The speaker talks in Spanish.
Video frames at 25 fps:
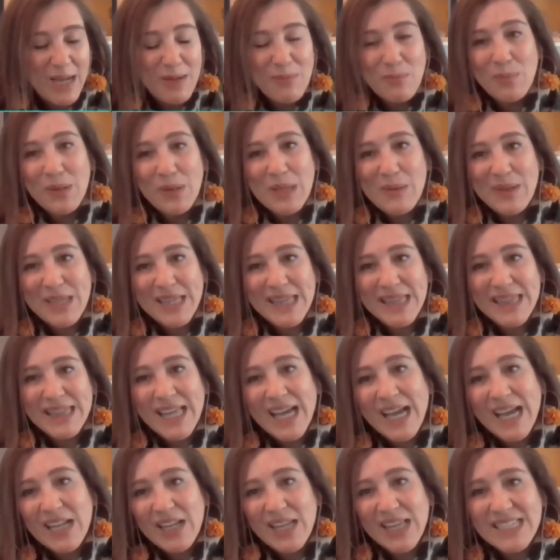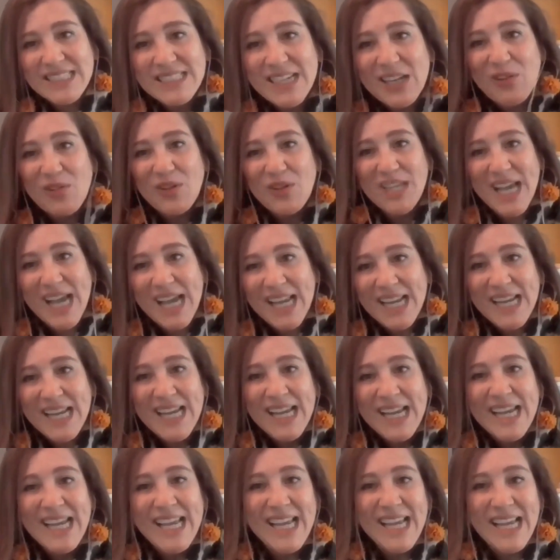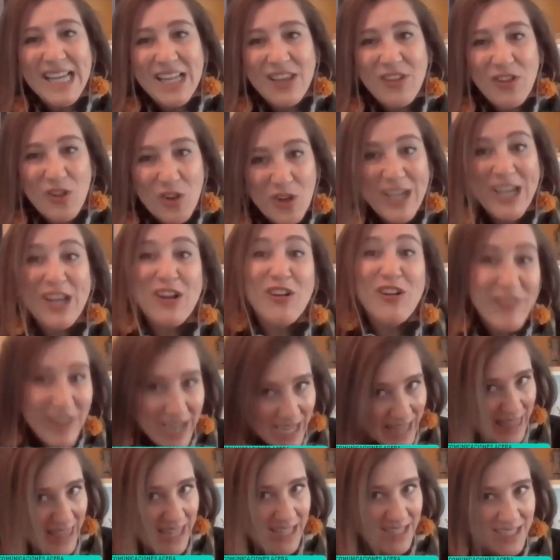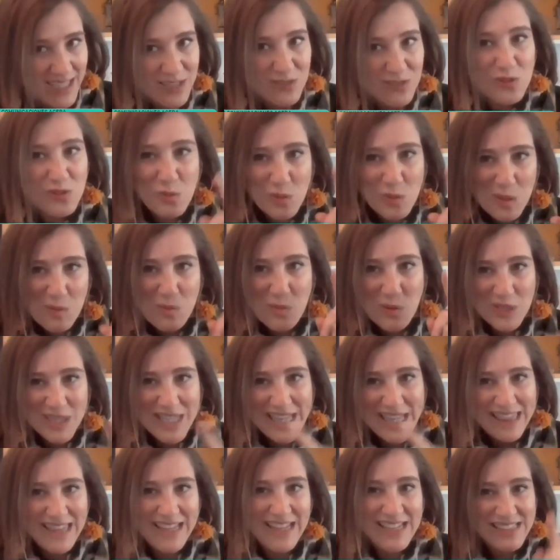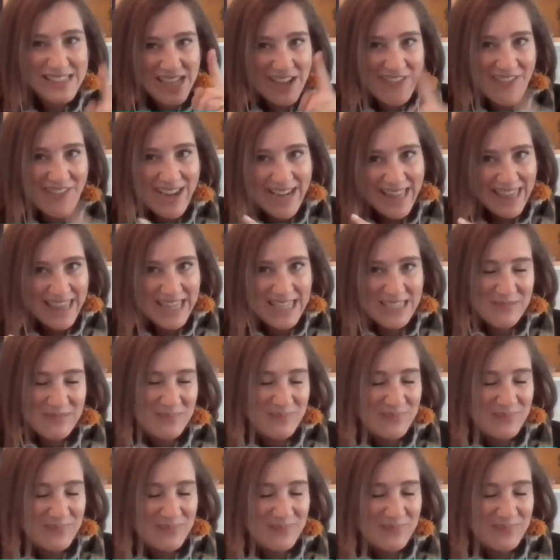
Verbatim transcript: a implementar y desarrollar el hidrógeno verde, que es súper importante que sea verde